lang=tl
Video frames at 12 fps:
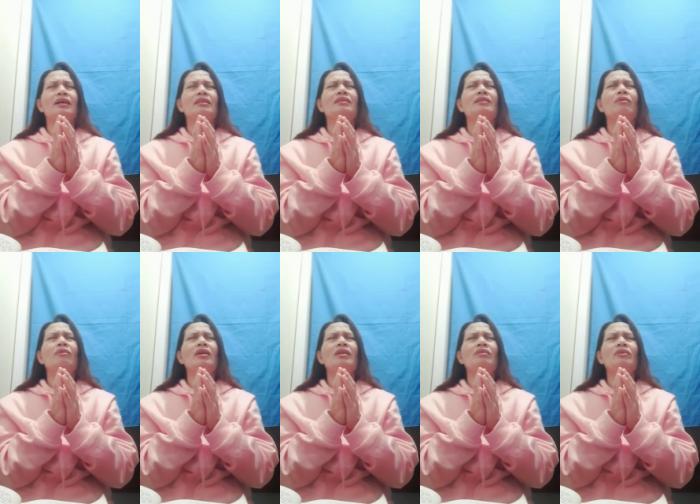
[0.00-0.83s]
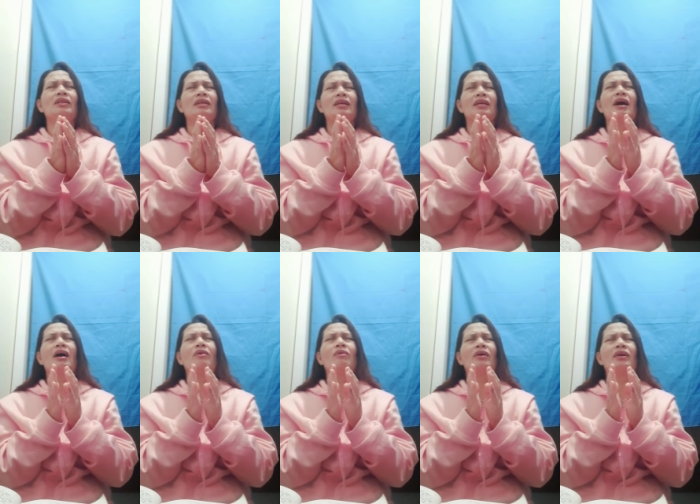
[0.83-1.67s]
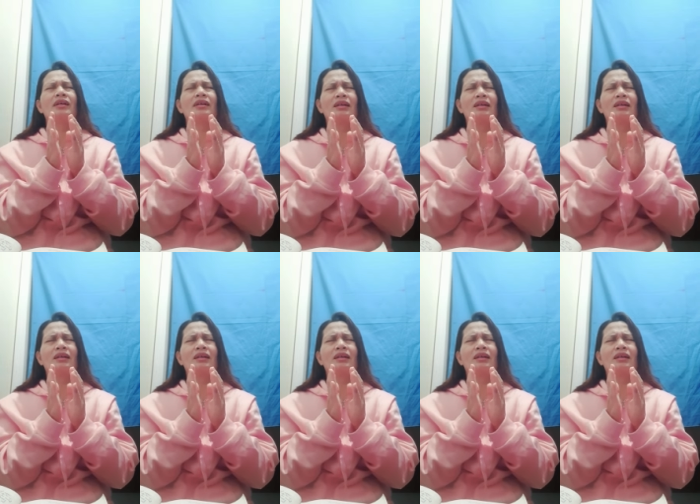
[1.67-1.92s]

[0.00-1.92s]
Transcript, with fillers: At nawa, Lord, ikaw ang,